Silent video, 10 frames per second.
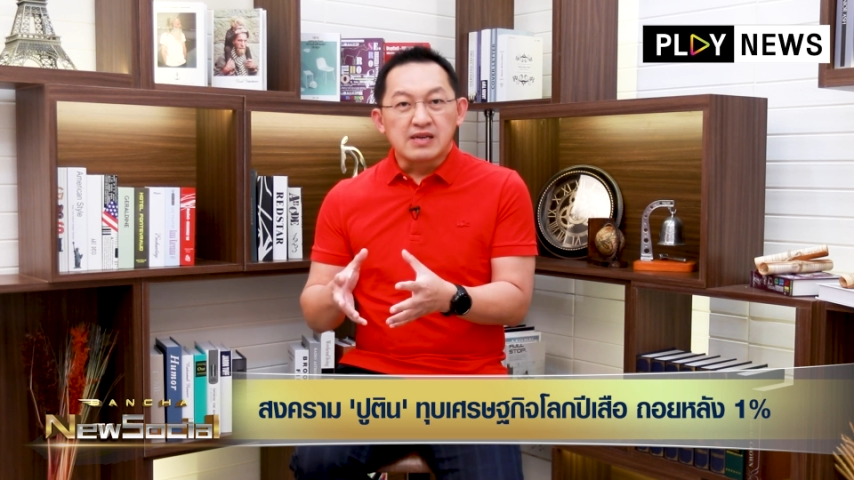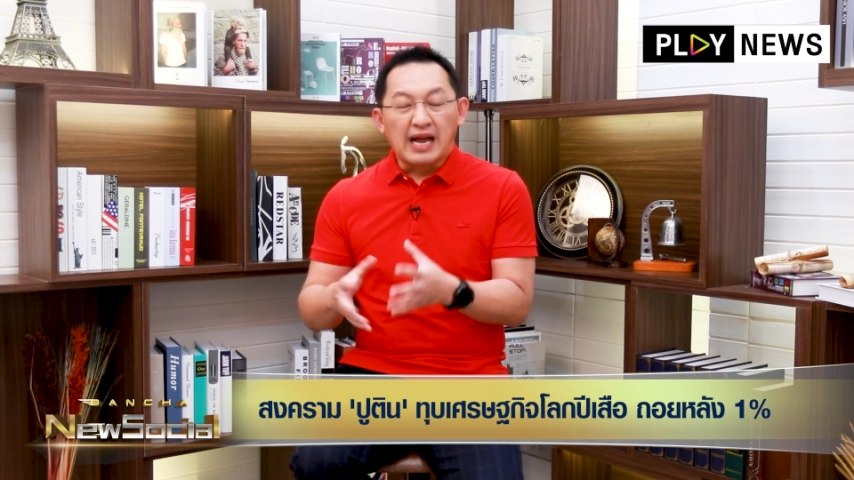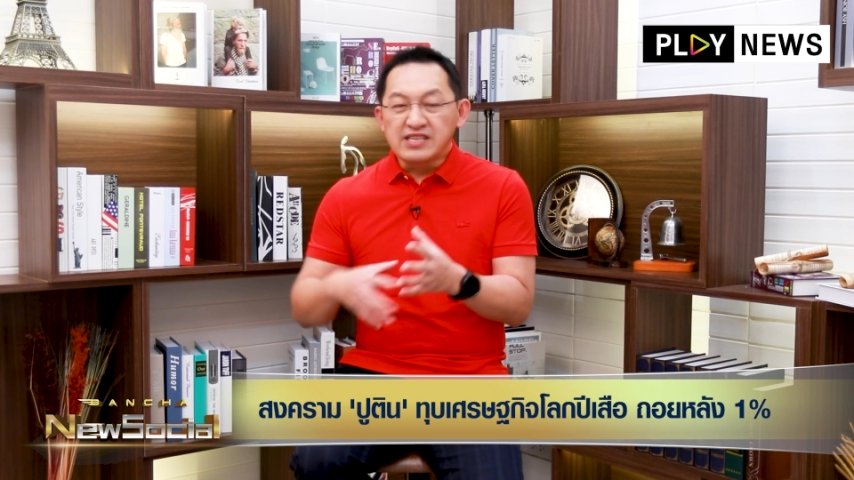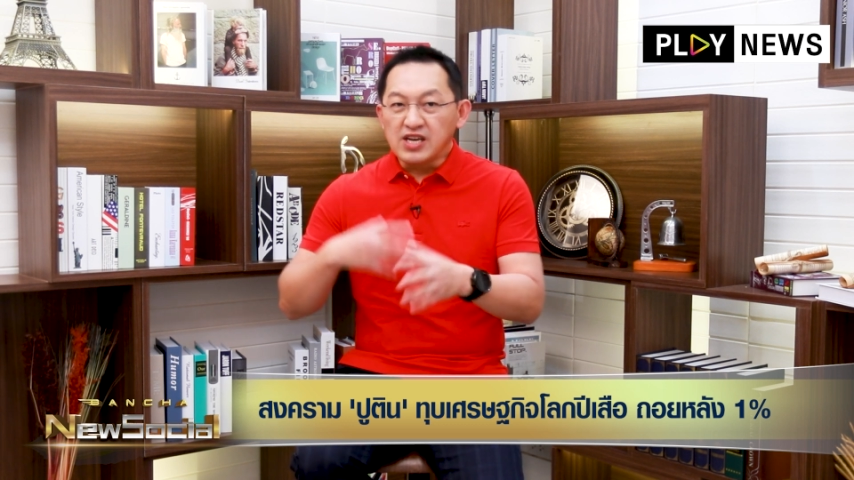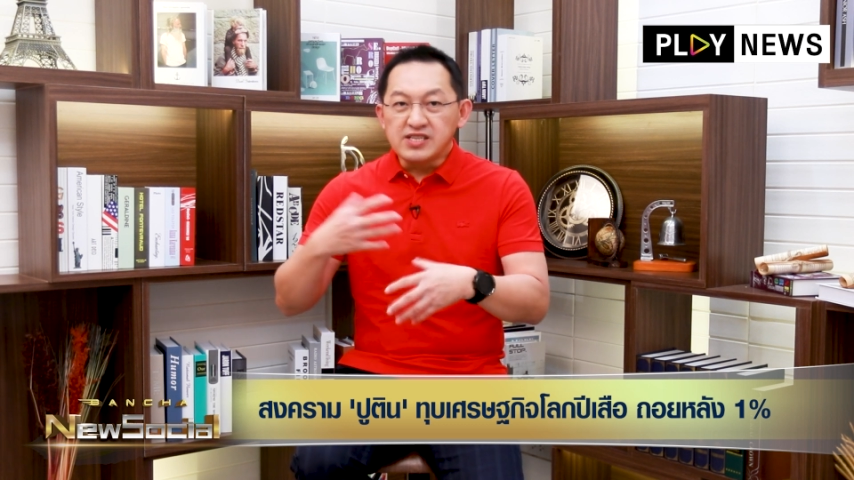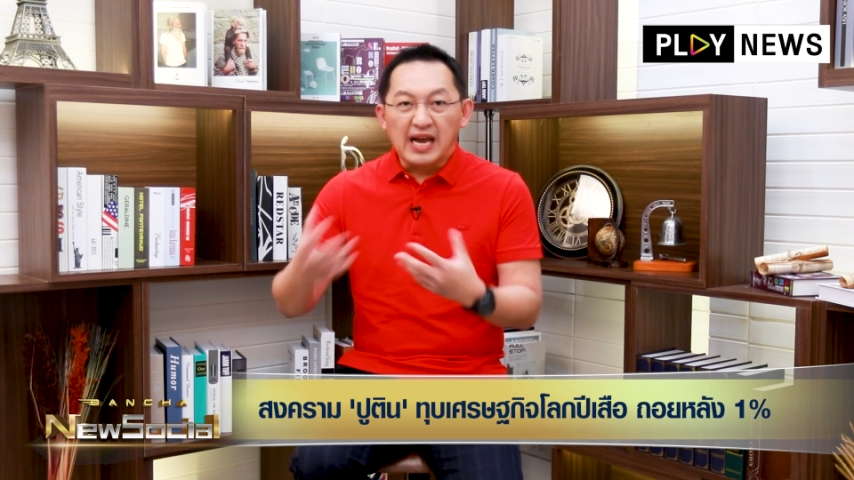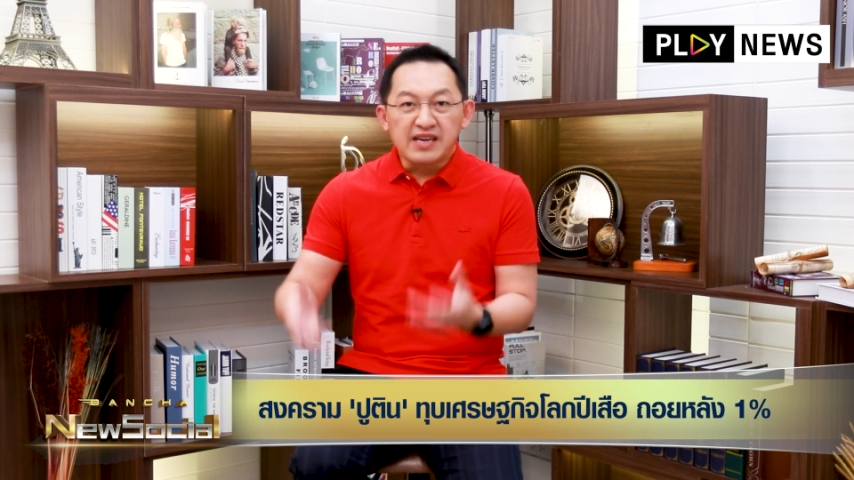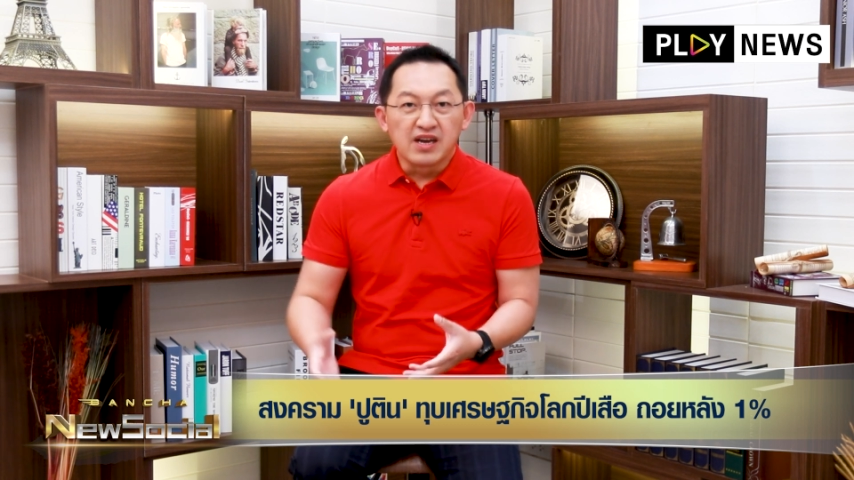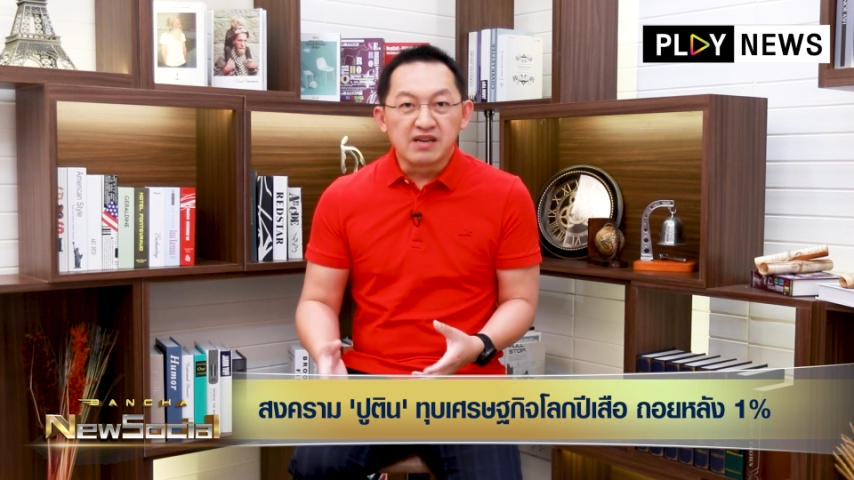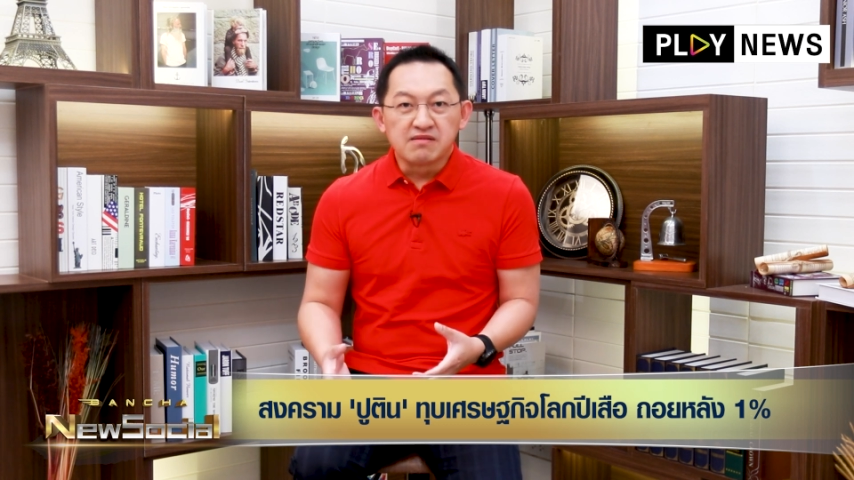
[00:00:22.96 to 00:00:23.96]
การใช้จ่าย
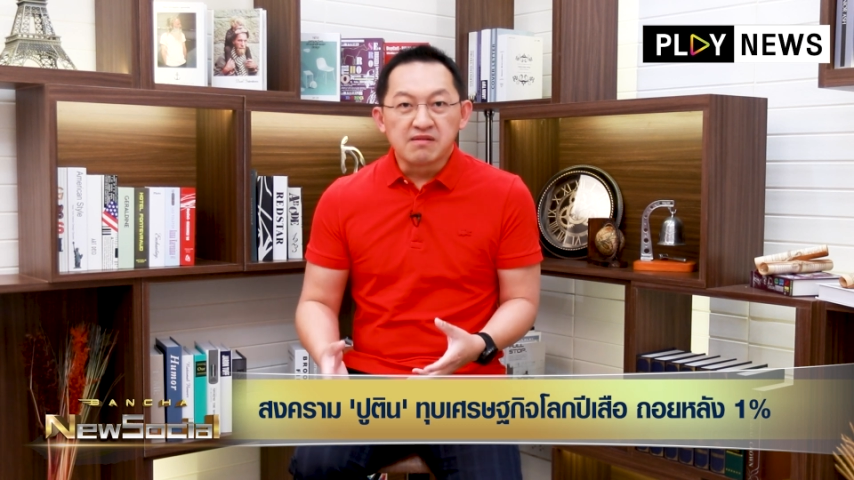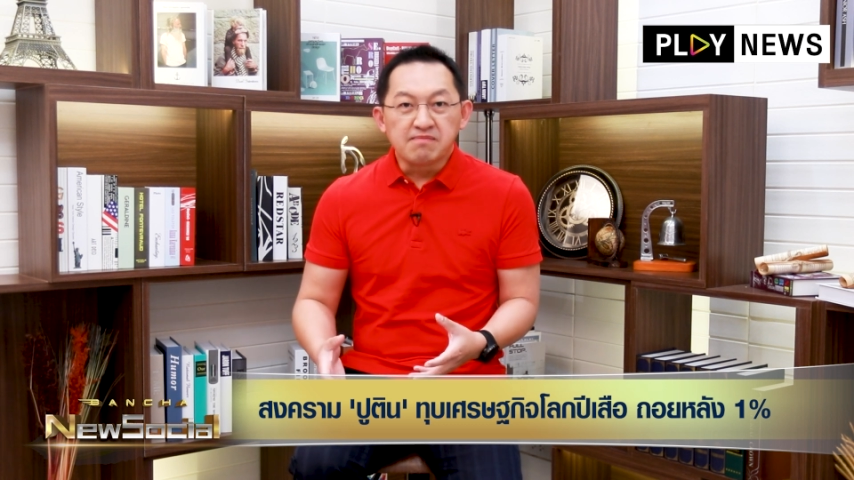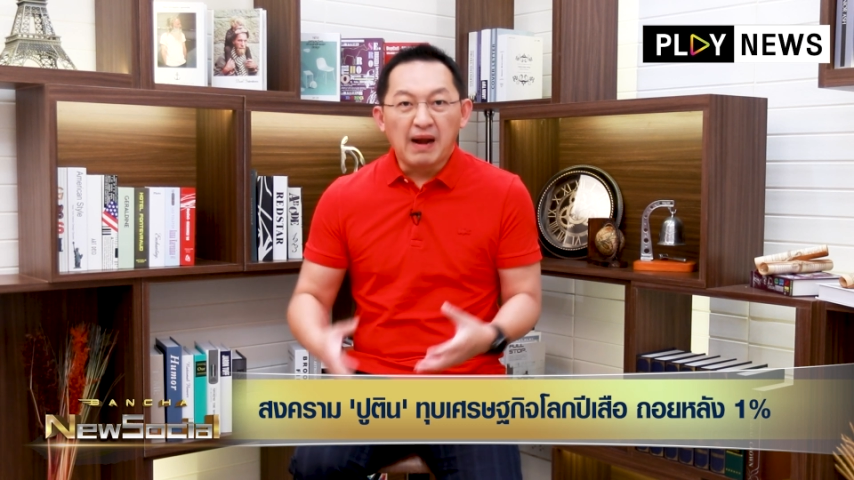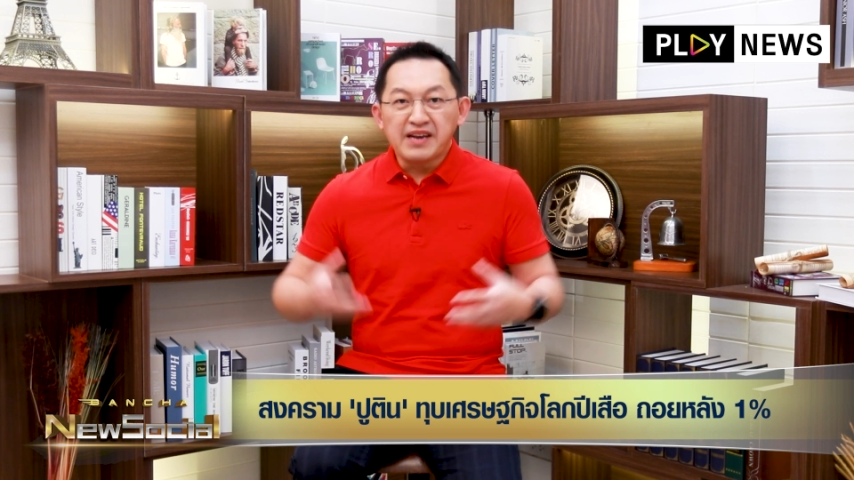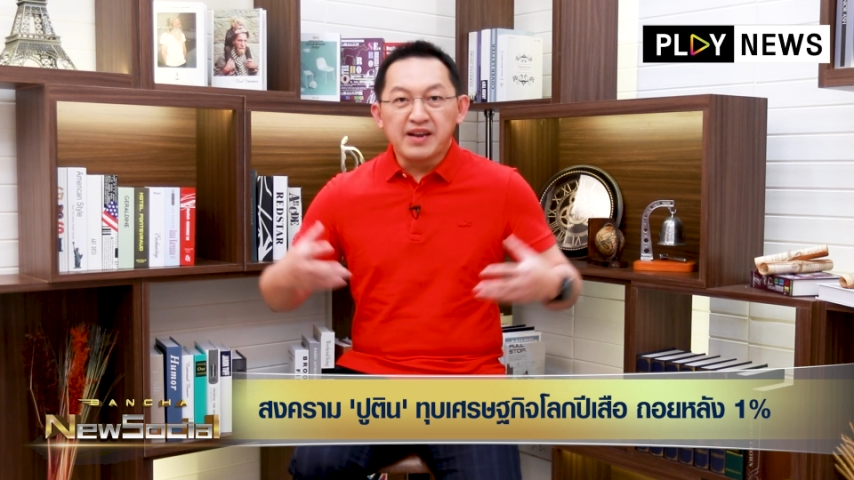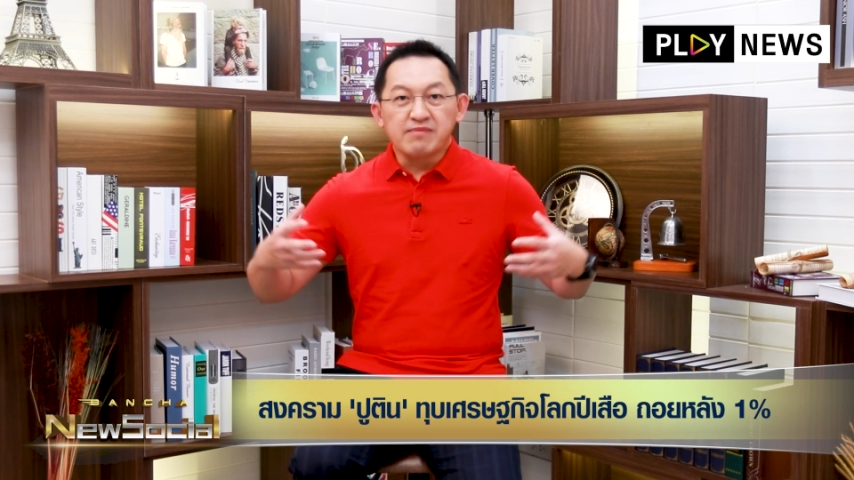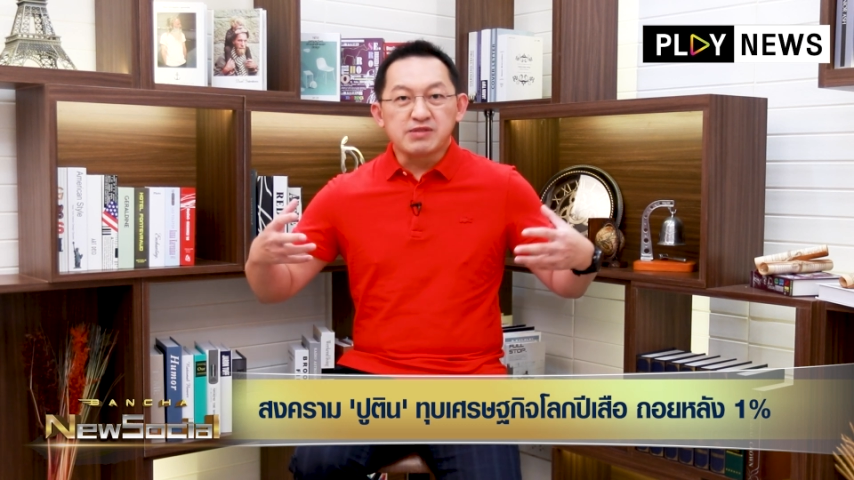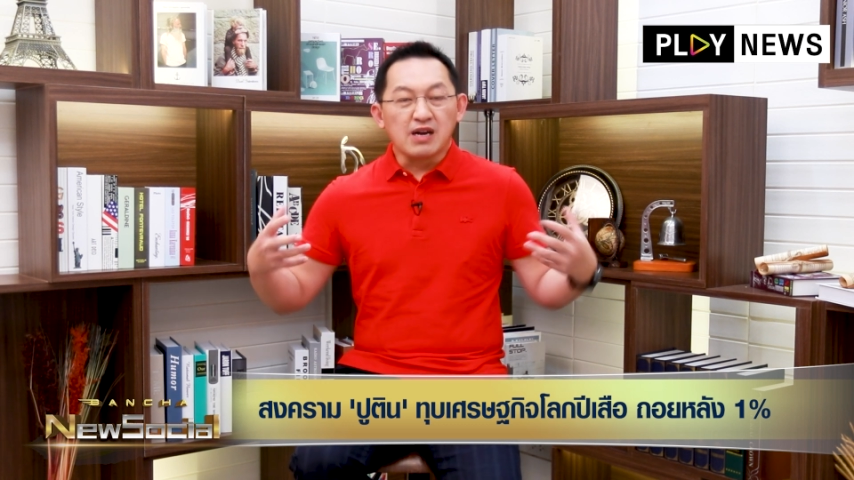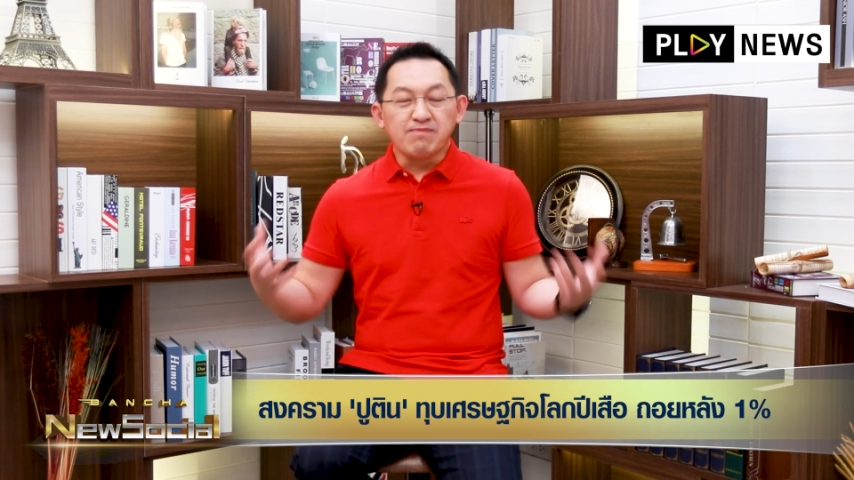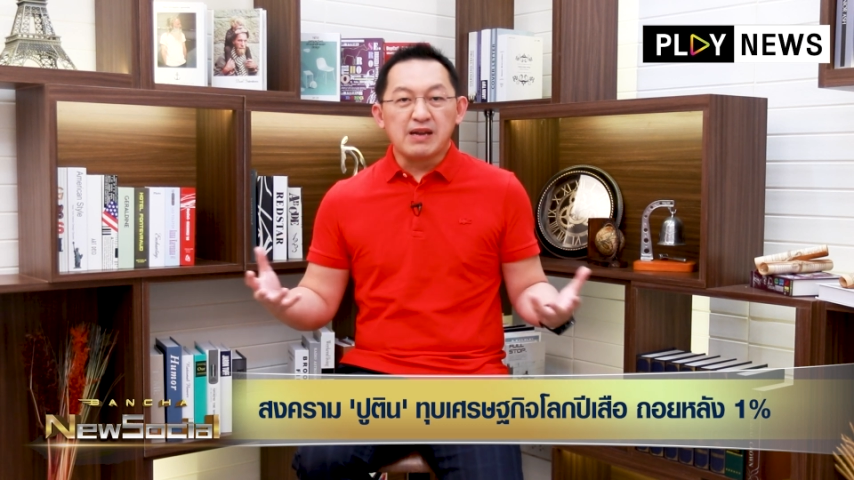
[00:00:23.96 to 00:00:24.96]
เงินแบรนด์เนมสาร